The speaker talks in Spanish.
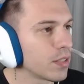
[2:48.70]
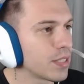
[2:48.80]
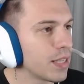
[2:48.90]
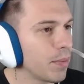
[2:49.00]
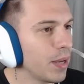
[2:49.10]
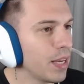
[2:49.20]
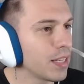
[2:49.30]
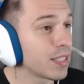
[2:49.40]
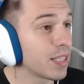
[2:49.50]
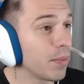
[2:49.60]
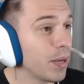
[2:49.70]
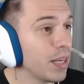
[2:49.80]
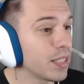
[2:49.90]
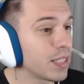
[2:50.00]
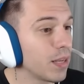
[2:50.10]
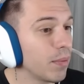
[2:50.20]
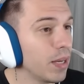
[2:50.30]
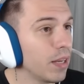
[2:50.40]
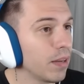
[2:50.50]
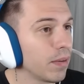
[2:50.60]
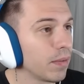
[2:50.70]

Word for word: Se ve, se ve, se ve.